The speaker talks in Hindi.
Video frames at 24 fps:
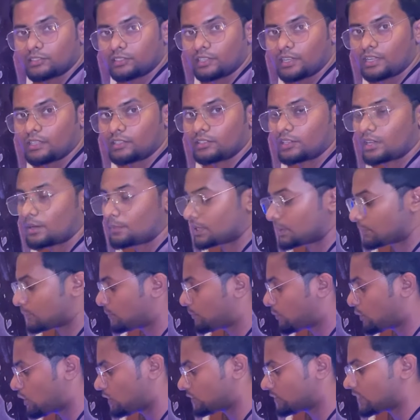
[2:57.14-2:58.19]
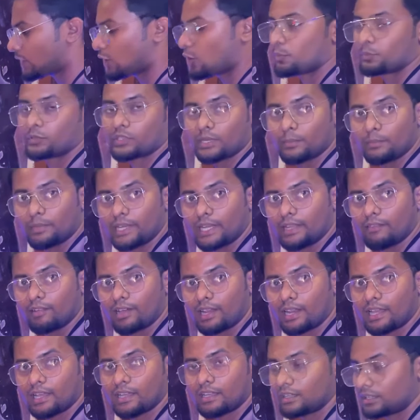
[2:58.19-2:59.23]
यहाँ जहाँ पर आपको बहुत सारा ऑप्शन मिलने
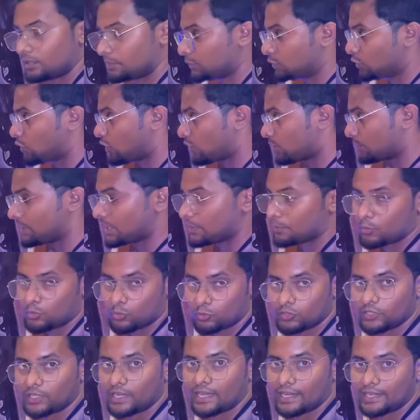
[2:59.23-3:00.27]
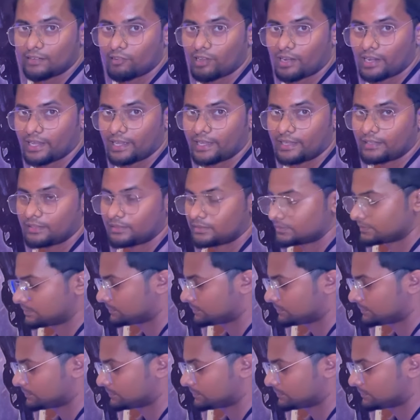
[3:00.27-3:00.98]
वाला है अभी तो और भी आपको कुछ दिखाने वाला है